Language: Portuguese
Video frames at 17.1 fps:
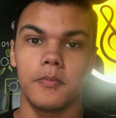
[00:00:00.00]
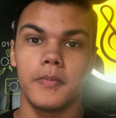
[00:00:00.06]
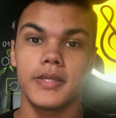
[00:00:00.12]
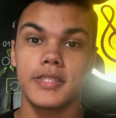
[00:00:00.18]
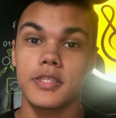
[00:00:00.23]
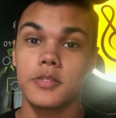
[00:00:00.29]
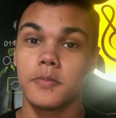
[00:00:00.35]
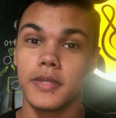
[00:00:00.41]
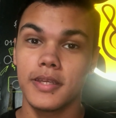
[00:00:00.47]
Mas
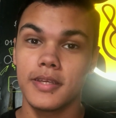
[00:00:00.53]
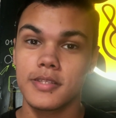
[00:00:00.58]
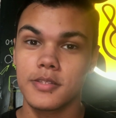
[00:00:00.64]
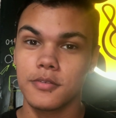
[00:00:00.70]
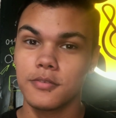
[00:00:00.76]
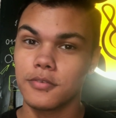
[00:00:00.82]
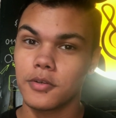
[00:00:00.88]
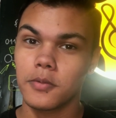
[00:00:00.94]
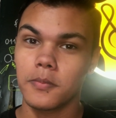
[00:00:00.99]
as brigas
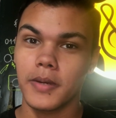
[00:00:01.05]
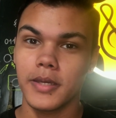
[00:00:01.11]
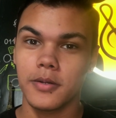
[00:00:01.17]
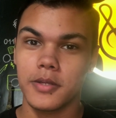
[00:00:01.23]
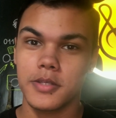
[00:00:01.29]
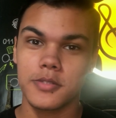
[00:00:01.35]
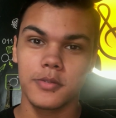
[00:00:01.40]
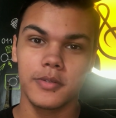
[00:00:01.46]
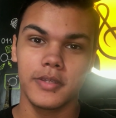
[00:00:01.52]
não foram
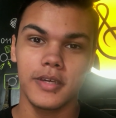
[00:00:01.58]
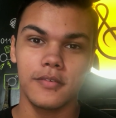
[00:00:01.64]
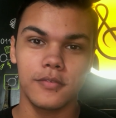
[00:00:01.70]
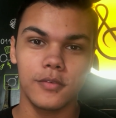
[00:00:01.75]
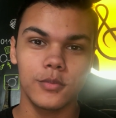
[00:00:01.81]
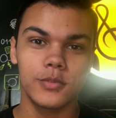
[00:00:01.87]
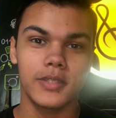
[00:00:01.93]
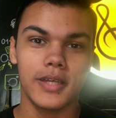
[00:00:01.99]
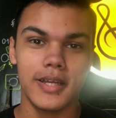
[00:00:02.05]
maiores do que a
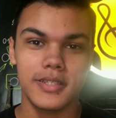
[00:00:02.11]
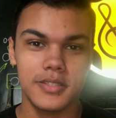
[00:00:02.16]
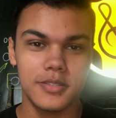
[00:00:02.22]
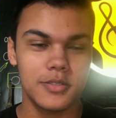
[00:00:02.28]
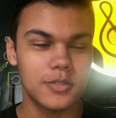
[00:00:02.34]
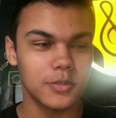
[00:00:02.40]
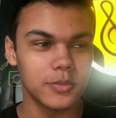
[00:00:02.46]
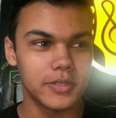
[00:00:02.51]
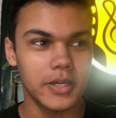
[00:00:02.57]
vontade de
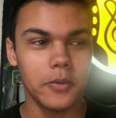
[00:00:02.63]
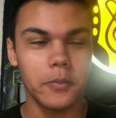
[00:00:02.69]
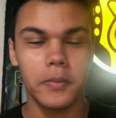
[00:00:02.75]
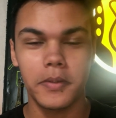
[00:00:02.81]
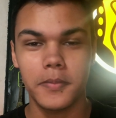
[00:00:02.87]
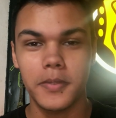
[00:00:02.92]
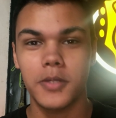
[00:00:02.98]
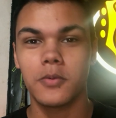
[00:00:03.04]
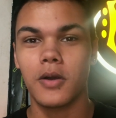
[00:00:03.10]
soltar o
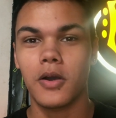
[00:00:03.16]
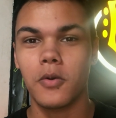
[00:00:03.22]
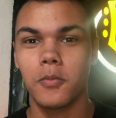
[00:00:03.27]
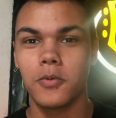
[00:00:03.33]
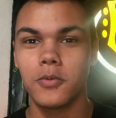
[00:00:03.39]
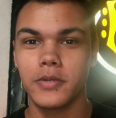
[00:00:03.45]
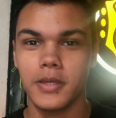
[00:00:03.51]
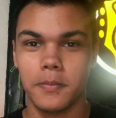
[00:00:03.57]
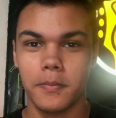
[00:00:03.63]
primeiro
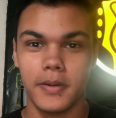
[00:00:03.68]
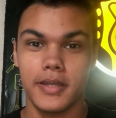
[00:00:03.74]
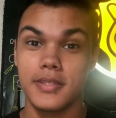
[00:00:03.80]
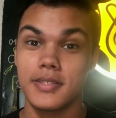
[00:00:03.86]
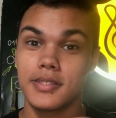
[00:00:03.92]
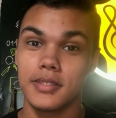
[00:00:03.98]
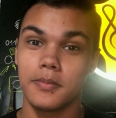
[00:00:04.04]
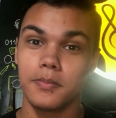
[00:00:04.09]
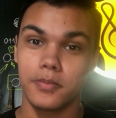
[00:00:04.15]
álbum e
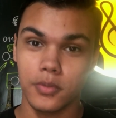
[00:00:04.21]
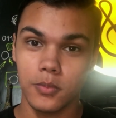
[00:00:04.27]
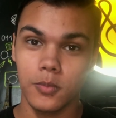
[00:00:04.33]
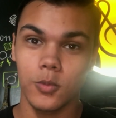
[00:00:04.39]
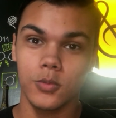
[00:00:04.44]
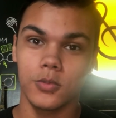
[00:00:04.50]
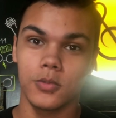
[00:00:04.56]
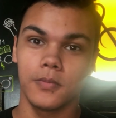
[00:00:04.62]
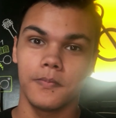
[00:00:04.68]
aparecer para o
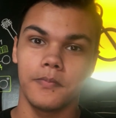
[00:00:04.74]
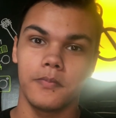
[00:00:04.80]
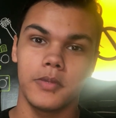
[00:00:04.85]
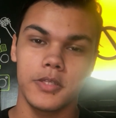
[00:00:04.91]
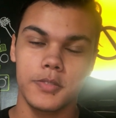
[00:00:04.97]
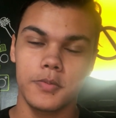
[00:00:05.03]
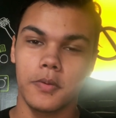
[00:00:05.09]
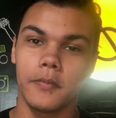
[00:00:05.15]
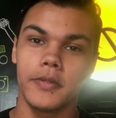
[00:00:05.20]
mundo,
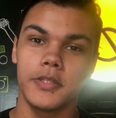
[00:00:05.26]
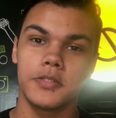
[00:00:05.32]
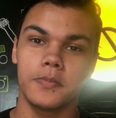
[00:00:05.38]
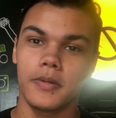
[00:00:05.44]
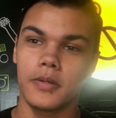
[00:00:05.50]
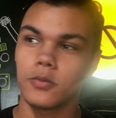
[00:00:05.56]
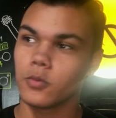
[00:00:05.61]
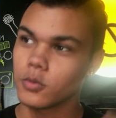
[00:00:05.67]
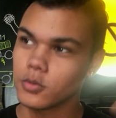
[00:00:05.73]
principalmente
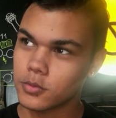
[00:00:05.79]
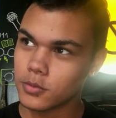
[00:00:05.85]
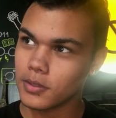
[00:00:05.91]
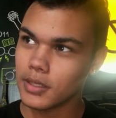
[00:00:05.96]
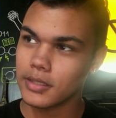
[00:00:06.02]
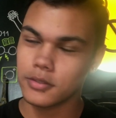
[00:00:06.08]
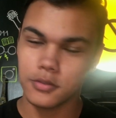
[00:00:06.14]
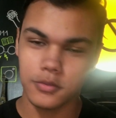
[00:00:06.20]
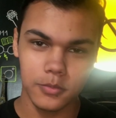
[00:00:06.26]
para o outro
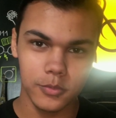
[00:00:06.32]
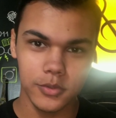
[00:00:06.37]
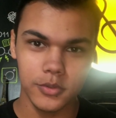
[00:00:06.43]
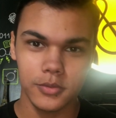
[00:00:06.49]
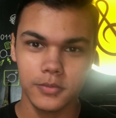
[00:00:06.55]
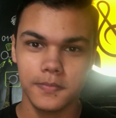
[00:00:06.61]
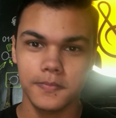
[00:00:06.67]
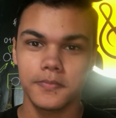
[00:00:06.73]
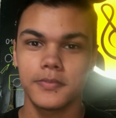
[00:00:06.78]
lado do
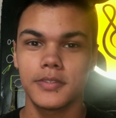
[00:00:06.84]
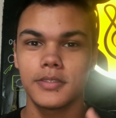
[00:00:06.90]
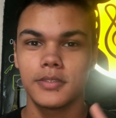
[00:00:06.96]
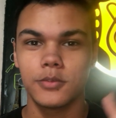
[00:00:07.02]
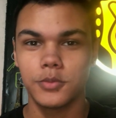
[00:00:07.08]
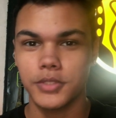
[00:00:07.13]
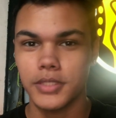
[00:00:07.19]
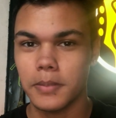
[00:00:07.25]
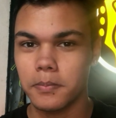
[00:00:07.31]
mundo,
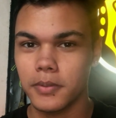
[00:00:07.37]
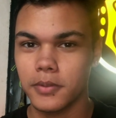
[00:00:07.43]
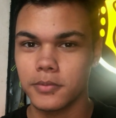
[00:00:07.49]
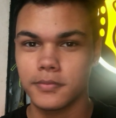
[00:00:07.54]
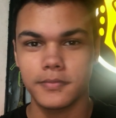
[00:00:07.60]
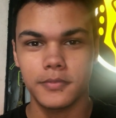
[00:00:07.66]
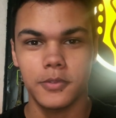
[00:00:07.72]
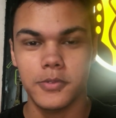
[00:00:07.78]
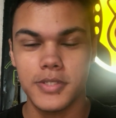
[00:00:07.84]
no
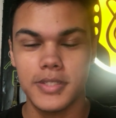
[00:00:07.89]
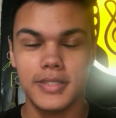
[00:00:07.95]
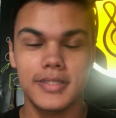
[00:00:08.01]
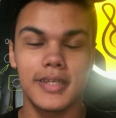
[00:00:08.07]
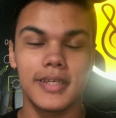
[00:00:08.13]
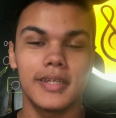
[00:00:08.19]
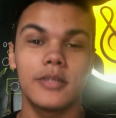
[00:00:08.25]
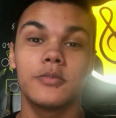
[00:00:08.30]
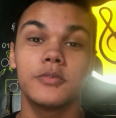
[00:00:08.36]
Japão, onde eles
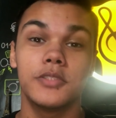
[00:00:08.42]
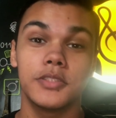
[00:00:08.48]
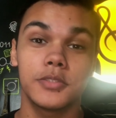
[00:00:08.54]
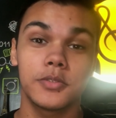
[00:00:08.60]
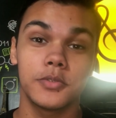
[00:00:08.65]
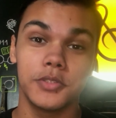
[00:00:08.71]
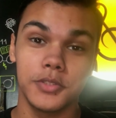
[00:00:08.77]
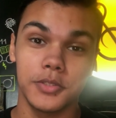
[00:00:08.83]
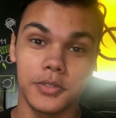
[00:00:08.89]
ganharam um
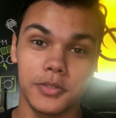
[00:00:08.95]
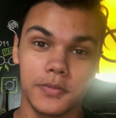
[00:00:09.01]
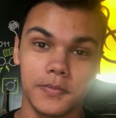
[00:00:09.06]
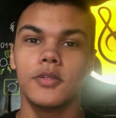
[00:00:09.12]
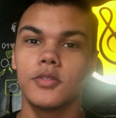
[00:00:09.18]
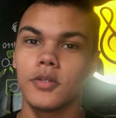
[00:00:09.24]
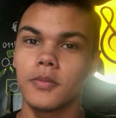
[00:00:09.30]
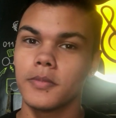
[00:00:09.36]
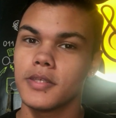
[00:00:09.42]
disco de ouro. E
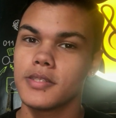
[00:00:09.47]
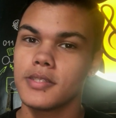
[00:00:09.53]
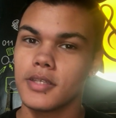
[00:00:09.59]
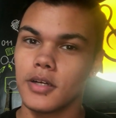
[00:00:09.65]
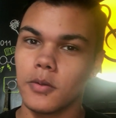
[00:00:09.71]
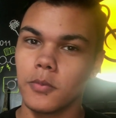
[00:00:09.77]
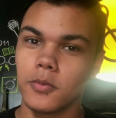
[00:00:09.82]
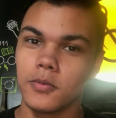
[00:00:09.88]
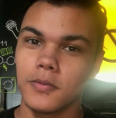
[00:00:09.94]
o nome desse
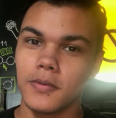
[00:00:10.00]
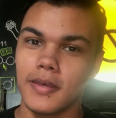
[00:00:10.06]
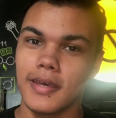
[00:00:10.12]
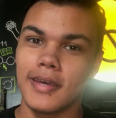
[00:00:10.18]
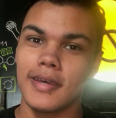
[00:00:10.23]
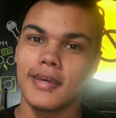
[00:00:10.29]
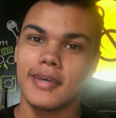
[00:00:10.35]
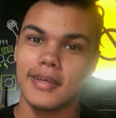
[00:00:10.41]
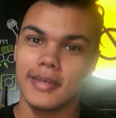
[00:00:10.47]
álbum
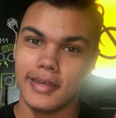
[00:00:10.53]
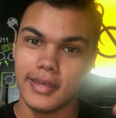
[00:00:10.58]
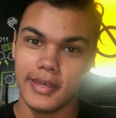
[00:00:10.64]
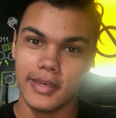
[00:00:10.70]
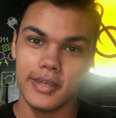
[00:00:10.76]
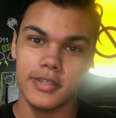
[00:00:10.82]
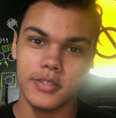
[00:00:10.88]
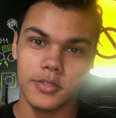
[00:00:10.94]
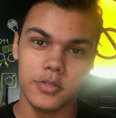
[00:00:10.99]
é
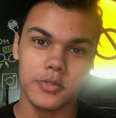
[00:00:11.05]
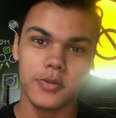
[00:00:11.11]
Angels